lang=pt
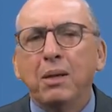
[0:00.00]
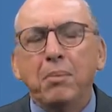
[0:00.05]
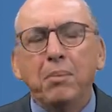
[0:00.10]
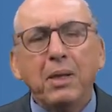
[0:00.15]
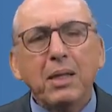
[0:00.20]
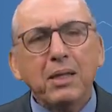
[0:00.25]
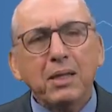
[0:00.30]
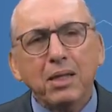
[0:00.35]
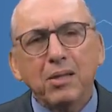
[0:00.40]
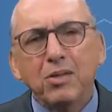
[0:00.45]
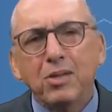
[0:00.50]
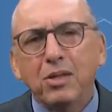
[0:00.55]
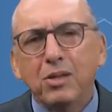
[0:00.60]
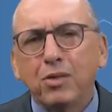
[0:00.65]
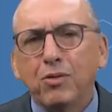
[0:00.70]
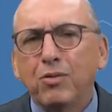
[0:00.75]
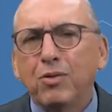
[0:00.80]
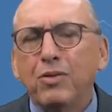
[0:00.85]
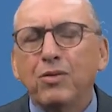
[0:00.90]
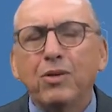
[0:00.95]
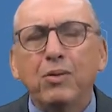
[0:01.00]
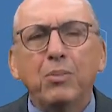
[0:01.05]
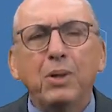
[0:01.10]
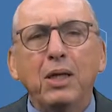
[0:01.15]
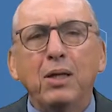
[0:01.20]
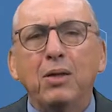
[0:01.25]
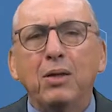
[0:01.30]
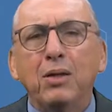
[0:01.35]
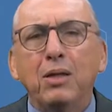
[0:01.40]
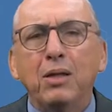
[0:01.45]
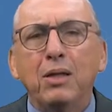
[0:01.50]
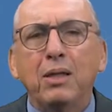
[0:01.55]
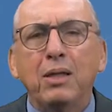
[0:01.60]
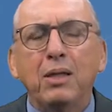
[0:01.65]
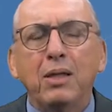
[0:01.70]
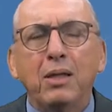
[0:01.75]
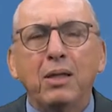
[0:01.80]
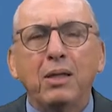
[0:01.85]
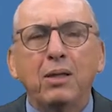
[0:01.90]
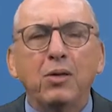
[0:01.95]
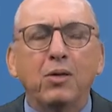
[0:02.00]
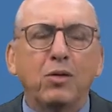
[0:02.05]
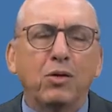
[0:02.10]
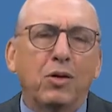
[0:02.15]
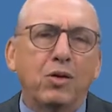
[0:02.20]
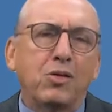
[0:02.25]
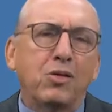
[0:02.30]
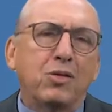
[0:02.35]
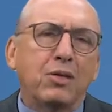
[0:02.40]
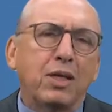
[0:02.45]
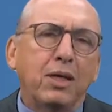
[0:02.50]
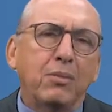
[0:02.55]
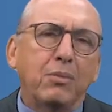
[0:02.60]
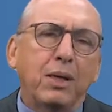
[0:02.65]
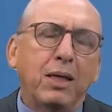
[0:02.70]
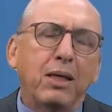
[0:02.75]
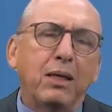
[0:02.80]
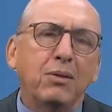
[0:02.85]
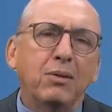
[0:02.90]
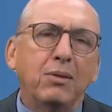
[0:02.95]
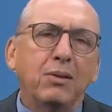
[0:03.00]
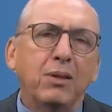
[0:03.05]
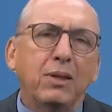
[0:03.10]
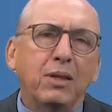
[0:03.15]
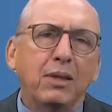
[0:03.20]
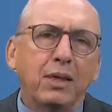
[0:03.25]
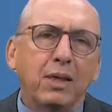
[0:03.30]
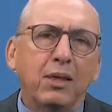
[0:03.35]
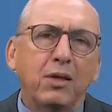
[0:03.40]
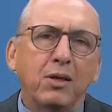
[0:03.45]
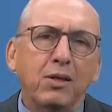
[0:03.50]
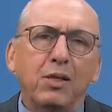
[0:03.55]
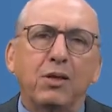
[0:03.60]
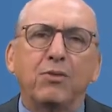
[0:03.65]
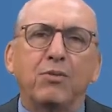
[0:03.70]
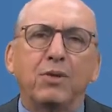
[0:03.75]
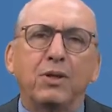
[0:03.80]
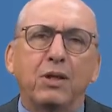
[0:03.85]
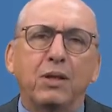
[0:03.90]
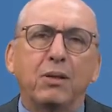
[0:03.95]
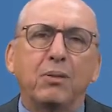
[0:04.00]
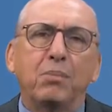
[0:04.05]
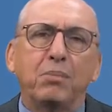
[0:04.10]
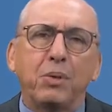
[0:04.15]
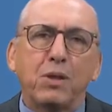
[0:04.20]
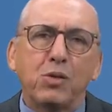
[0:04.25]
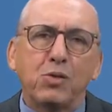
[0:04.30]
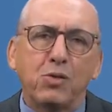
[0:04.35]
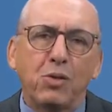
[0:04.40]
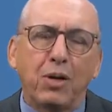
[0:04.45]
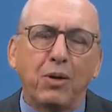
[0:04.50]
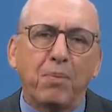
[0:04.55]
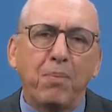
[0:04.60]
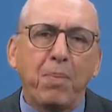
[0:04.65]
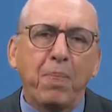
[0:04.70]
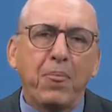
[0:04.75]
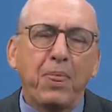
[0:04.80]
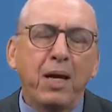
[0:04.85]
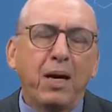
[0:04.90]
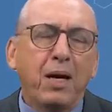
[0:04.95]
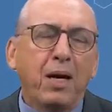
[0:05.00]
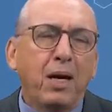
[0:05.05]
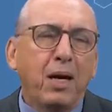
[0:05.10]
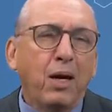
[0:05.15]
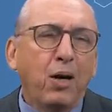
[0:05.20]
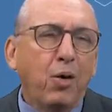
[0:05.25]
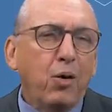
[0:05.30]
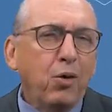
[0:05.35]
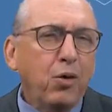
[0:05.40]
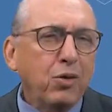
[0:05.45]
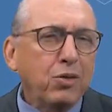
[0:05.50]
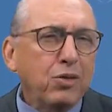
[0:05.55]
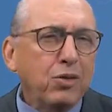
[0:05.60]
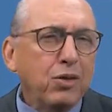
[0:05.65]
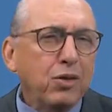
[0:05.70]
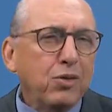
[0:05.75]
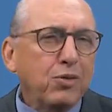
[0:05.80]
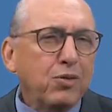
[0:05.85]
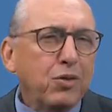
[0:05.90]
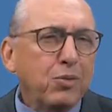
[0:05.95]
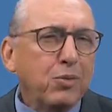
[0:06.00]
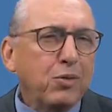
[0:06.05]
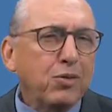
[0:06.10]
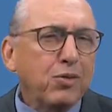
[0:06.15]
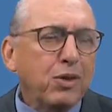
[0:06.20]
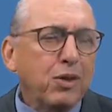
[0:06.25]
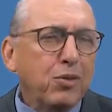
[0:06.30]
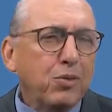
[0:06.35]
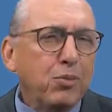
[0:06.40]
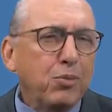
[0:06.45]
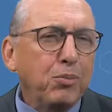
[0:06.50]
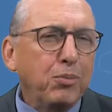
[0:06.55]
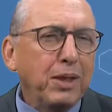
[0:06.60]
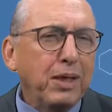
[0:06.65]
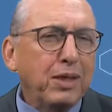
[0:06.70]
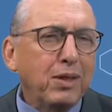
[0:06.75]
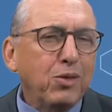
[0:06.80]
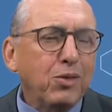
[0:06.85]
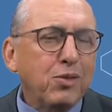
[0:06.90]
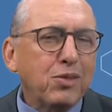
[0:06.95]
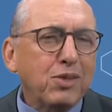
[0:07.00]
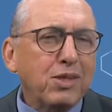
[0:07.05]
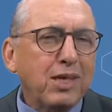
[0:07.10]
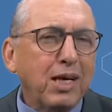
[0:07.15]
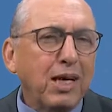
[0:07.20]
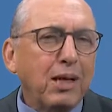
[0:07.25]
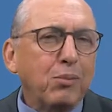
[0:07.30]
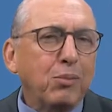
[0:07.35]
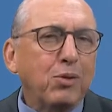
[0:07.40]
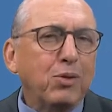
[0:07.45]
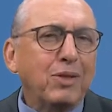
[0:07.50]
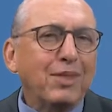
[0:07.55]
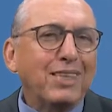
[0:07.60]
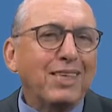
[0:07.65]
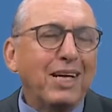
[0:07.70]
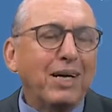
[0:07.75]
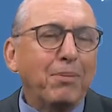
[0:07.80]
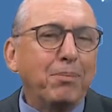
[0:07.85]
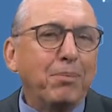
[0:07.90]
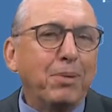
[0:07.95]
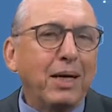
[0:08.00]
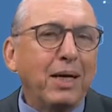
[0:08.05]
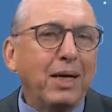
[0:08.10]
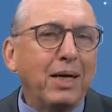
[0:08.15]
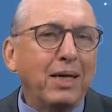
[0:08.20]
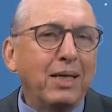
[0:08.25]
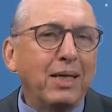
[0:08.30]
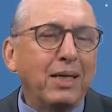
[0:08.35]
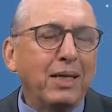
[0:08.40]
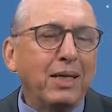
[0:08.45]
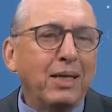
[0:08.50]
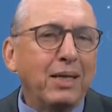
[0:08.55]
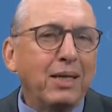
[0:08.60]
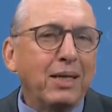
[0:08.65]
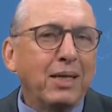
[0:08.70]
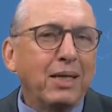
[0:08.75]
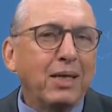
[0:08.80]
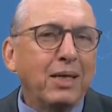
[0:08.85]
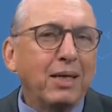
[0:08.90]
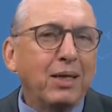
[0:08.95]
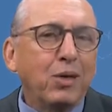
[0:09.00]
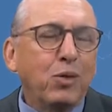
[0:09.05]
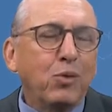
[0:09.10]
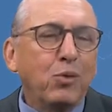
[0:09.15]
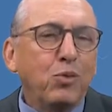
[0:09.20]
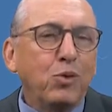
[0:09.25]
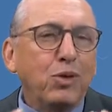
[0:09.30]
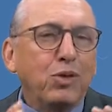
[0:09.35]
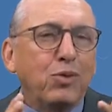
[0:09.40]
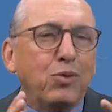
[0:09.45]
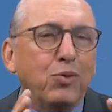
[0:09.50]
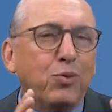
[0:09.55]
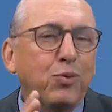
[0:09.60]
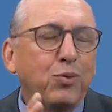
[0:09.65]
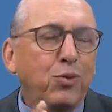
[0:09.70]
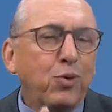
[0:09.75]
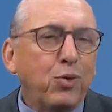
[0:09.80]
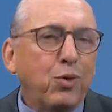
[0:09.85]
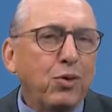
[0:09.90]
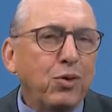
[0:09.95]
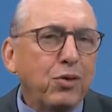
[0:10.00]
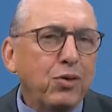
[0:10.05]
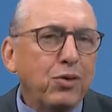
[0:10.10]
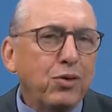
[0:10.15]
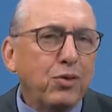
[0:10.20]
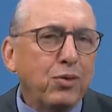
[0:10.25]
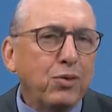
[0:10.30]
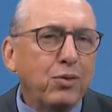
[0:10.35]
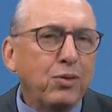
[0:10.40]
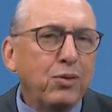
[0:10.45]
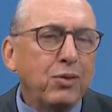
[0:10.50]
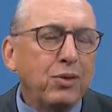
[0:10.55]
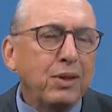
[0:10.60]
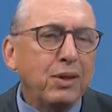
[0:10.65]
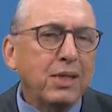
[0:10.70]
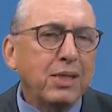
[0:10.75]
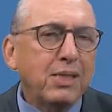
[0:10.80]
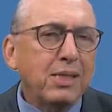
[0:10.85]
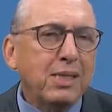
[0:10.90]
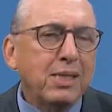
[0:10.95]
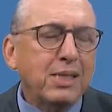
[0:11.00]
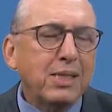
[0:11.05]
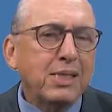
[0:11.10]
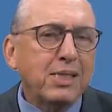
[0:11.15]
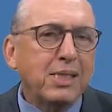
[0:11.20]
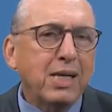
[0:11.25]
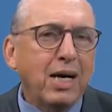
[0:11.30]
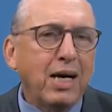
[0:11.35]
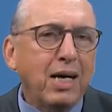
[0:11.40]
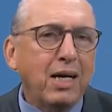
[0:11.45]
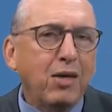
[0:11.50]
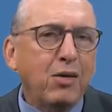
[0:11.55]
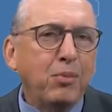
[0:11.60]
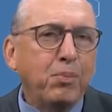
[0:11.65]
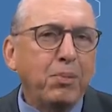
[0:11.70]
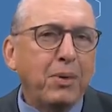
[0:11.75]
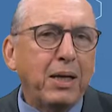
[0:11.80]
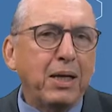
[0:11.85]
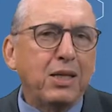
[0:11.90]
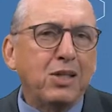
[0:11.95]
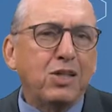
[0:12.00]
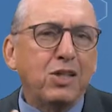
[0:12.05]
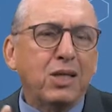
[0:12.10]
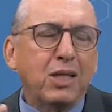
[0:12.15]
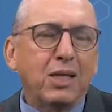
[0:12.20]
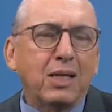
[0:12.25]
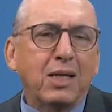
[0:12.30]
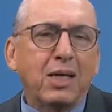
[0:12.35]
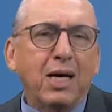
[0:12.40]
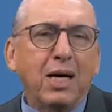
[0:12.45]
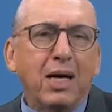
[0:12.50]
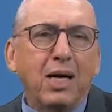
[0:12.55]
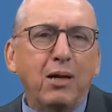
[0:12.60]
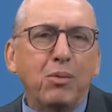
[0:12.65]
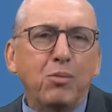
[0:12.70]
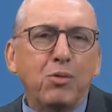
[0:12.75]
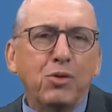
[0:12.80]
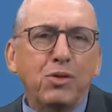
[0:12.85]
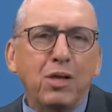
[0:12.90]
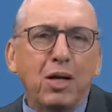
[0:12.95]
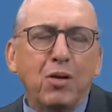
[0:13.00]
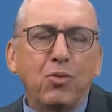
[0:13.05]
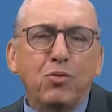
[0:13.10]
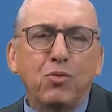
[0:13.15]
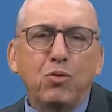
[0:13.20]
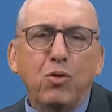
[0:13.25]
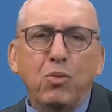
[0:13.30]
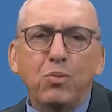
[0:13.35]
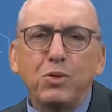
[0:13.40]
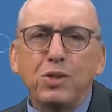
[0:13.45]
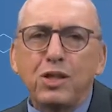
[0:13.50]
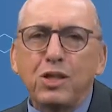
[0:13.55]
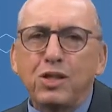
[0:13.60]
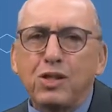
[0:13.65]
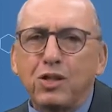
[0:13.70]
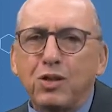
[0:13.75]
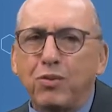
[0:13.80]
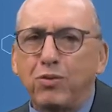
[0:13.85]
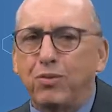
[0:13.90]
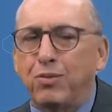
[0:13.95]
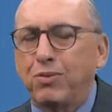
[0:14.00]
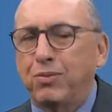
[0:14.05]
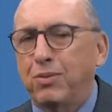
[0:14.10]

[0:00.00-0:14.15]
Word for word: para que a gente viva melhor no nosso trabalho e na nossa vida pessoal. Hoje nós vamos ver como é que o cérebro trabalha o esforço necessário para chegarmos a um objetivo.